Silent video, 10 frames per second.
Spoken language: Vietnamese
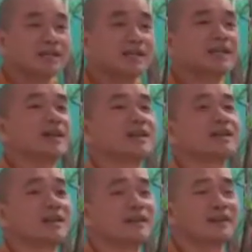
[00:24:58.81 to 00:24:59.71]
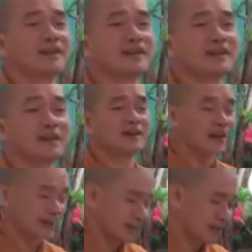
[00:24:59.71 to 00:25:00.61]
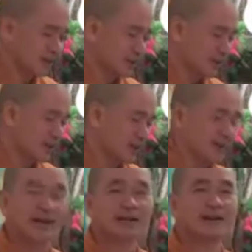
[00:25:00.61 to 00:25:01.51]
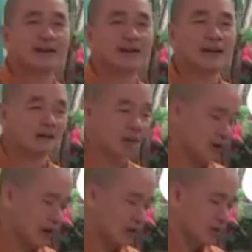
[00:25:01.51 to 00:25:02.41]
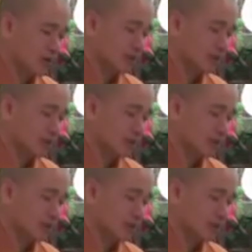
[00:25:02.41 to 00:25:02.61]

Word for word: Chứ giờ thầy biết cầu an với cầu siêu là khác nhau là khác chỗ nào.